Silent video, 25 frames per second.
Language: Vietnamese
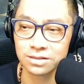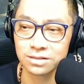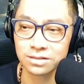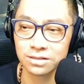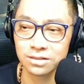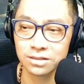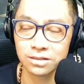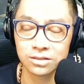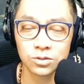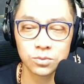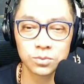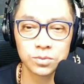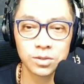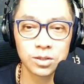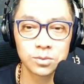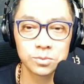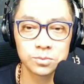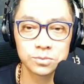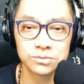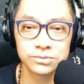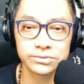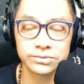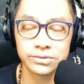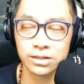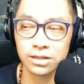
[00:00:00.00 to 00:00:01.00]
những tổng
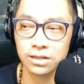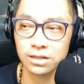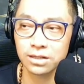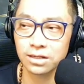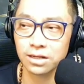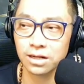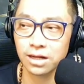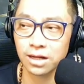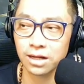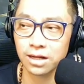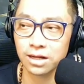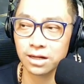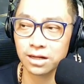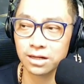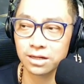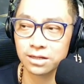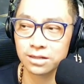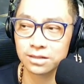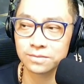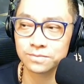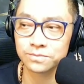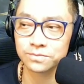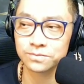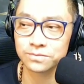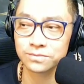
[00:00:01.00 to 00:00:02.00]
thống vẫn
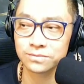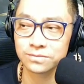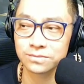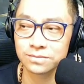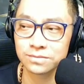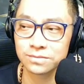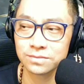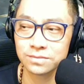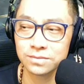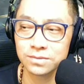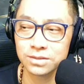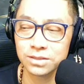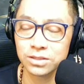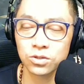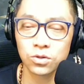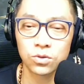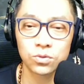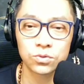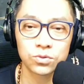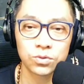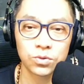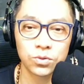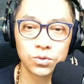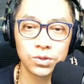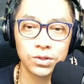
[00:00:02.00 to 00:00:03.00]
là những
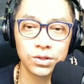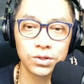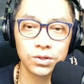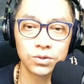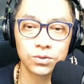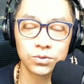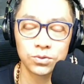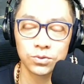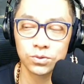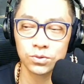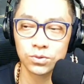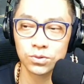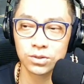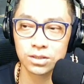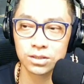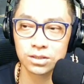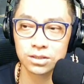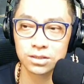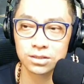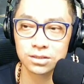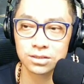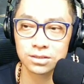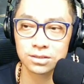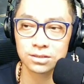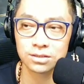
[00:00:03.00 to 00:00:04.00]
con rối của
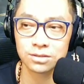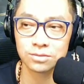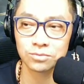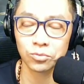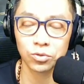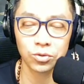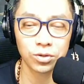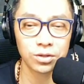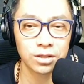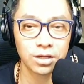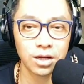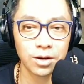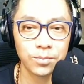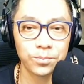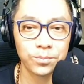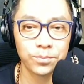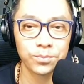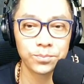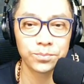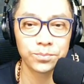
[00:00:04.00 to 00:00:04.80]
ờ, một cái nhóm